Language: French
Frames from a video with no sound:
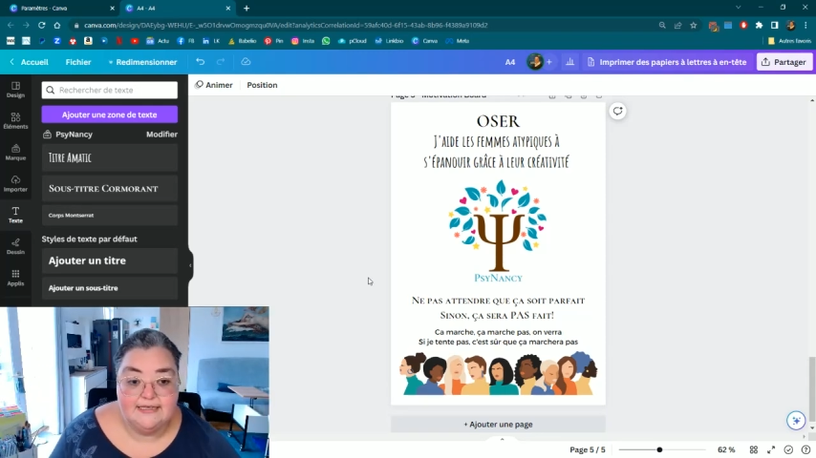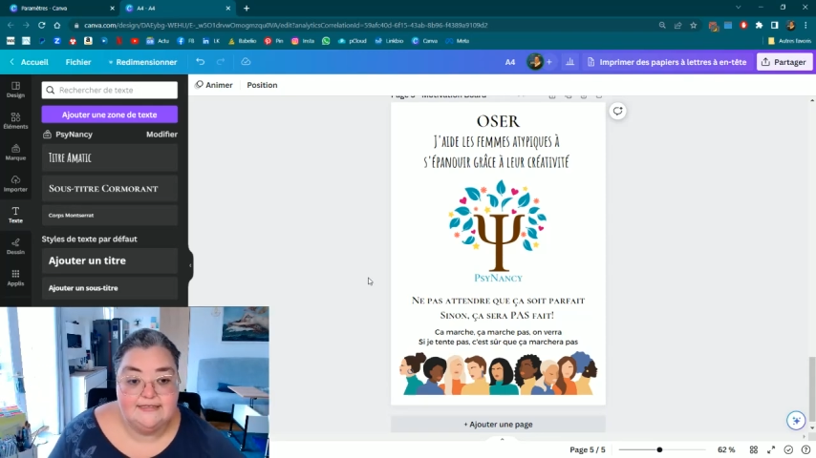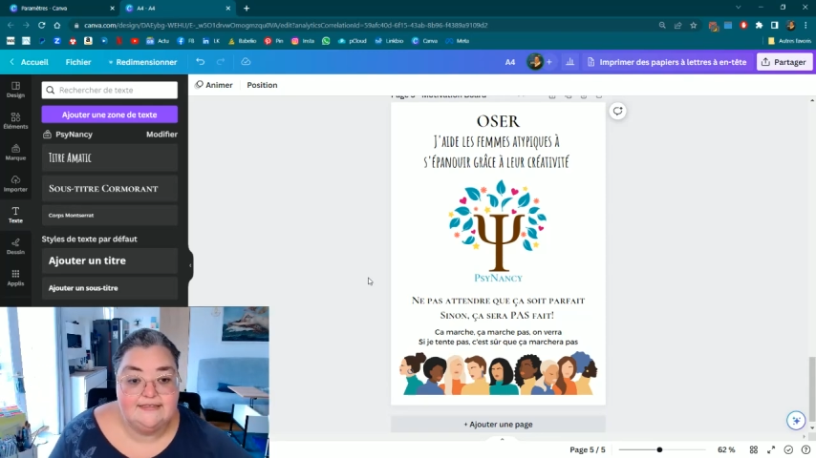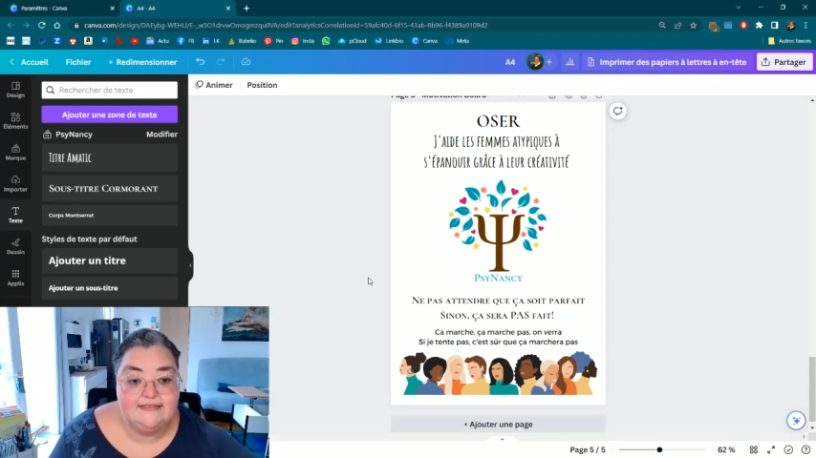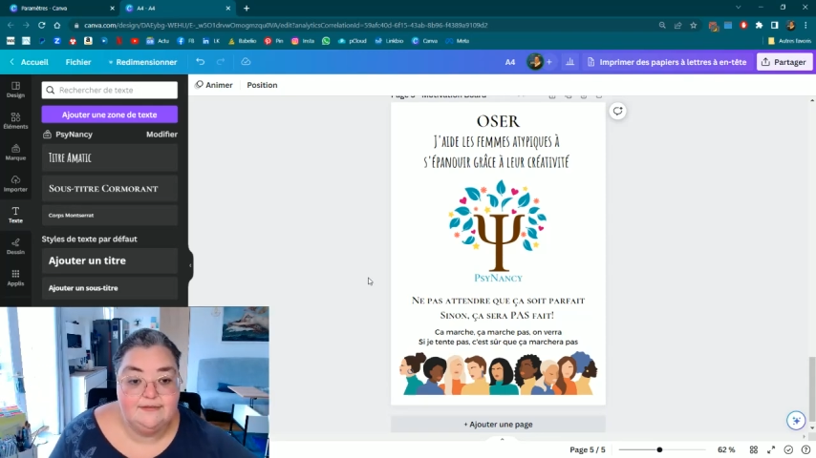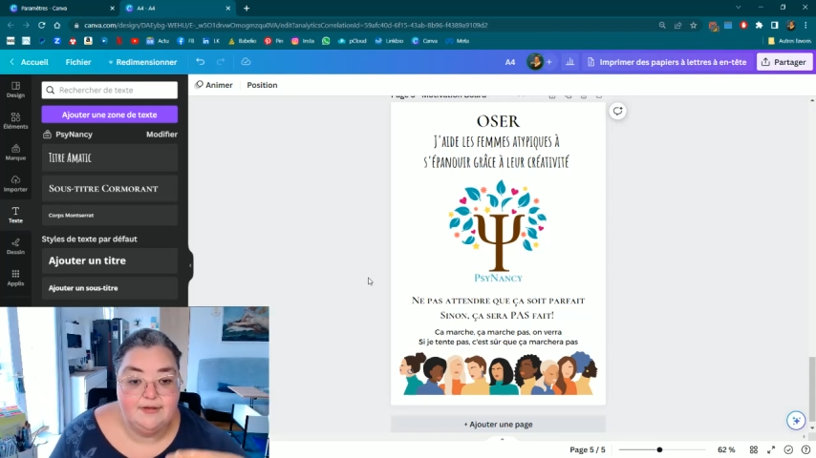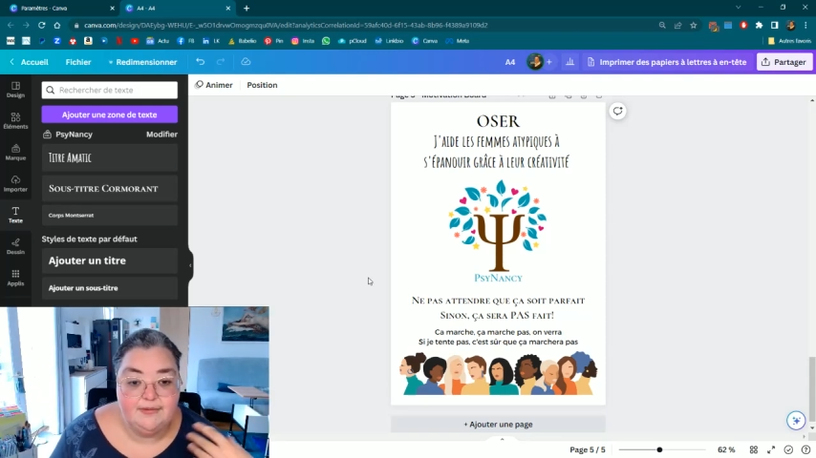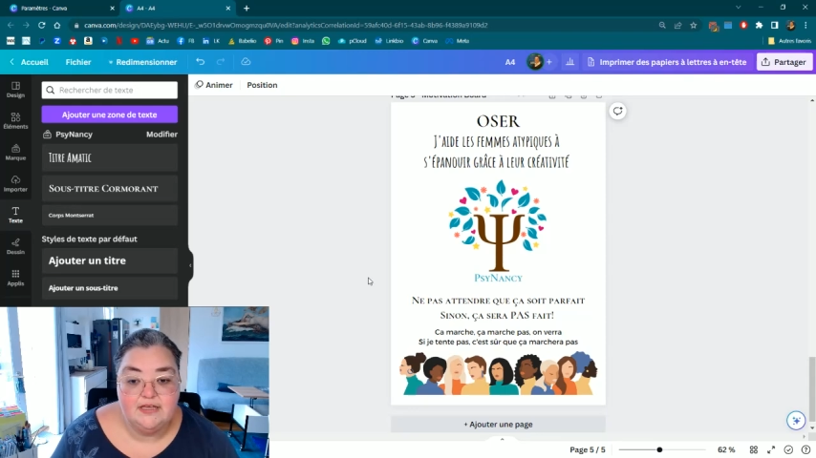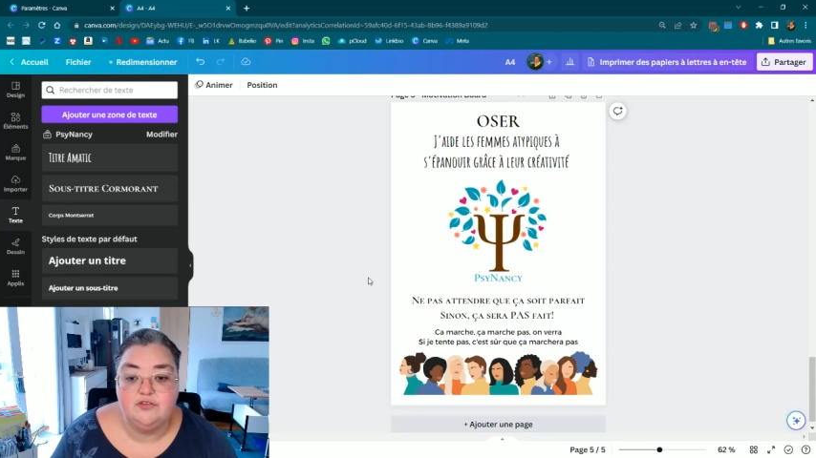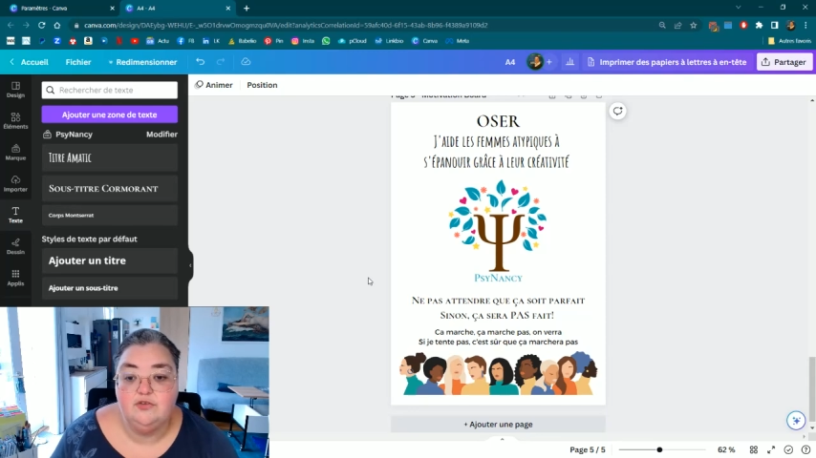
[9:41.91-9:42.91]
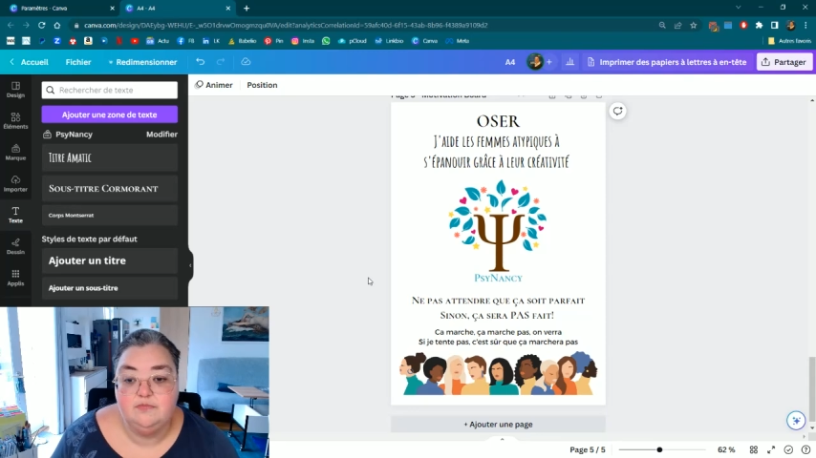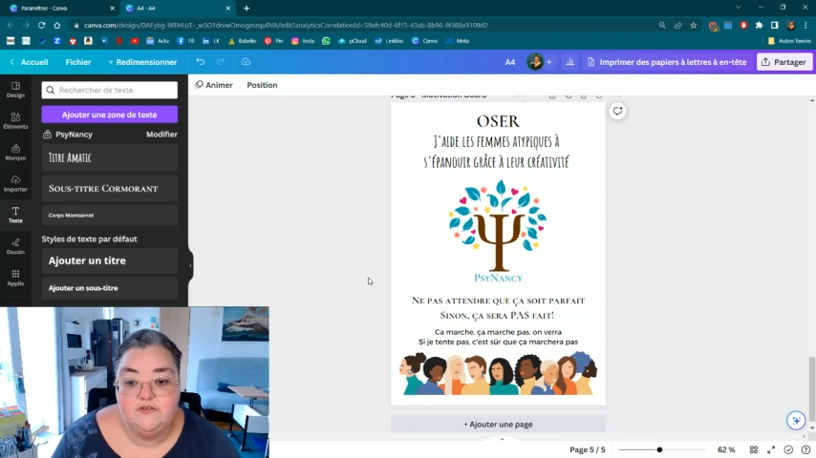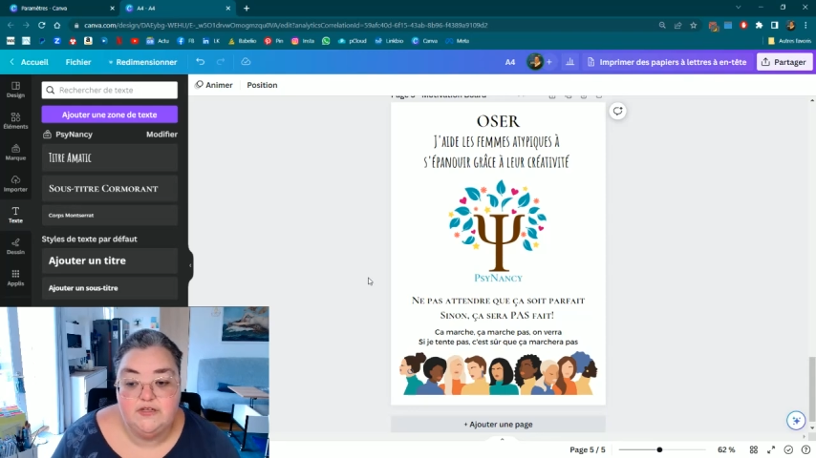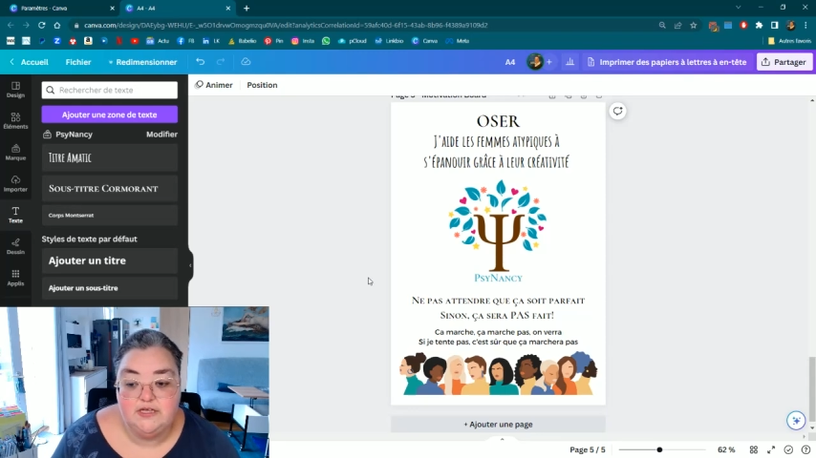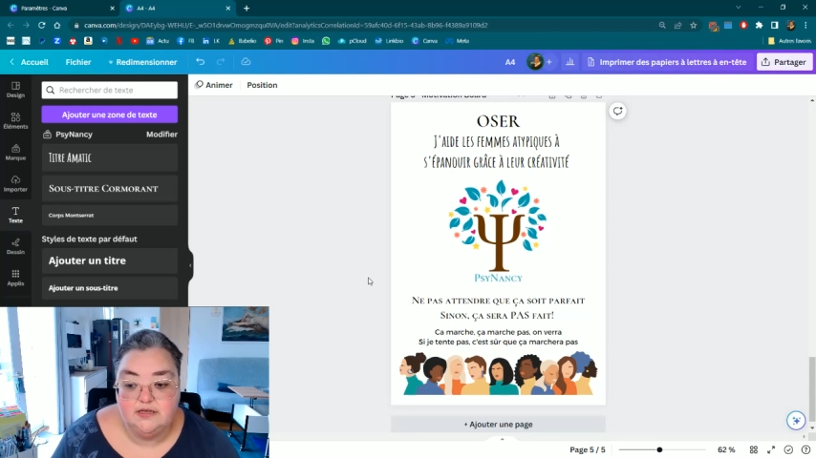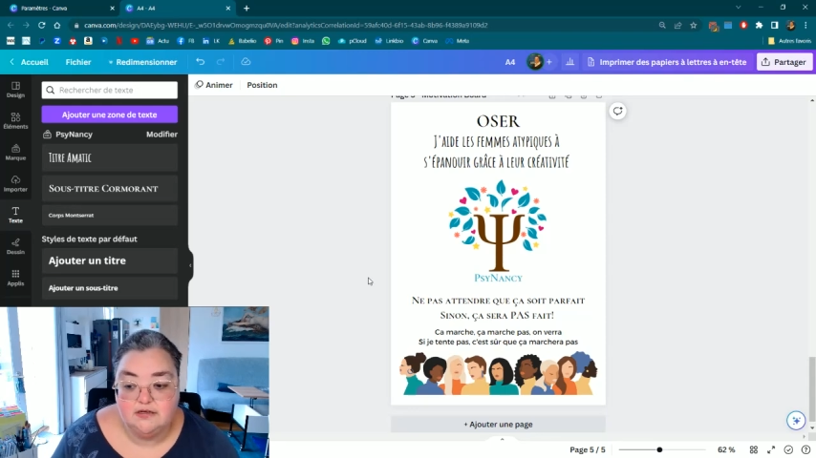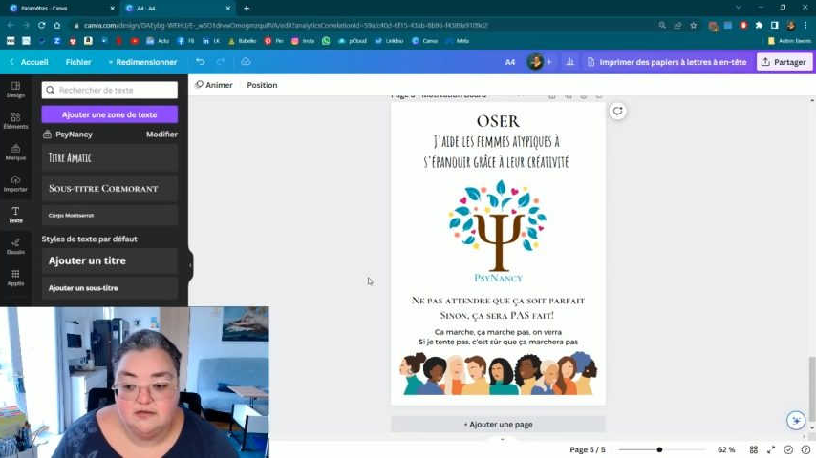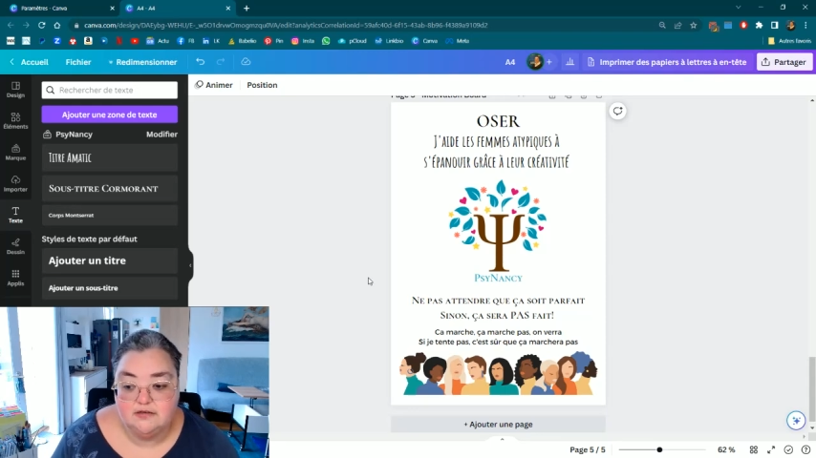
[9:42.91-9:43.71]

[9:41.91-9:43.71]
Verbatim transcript: C'est ma manière de me dire,